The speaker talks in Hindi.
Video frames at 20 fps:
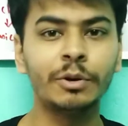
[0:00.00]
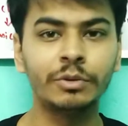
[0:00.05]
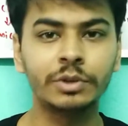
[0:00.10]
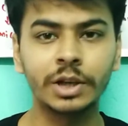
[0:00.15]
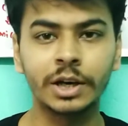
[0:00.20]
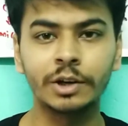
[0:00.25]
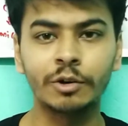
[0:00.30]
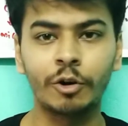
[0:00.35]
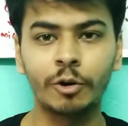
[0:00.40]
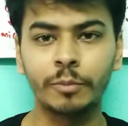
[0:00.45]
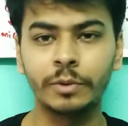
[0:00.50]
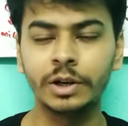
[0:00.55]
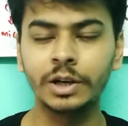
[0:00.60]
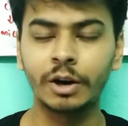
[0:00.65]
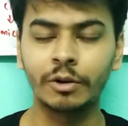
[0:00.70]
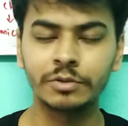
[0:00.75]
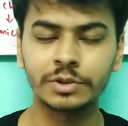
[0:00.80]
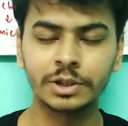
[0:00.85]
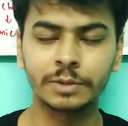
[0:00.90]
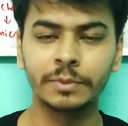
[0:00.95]
में होता है नॉर्मली
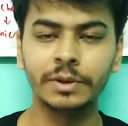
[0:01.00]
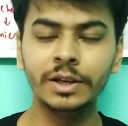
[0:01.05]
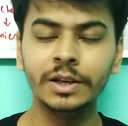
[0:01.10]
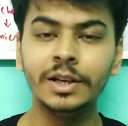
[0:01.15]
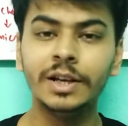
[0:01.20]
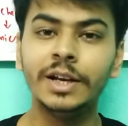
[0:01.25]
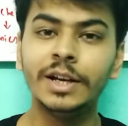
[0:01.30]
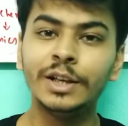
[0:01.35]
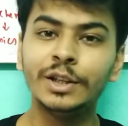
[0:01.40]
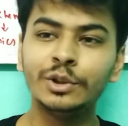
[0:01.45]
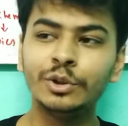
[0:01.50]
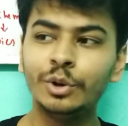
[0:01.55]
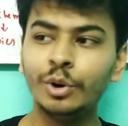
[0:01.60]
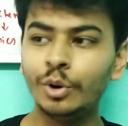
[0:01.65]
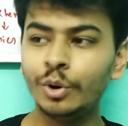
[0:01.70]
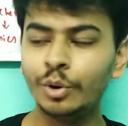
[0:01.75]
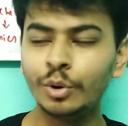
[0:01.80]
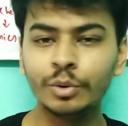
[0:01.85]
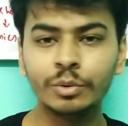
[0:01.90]
काउंसिल में तो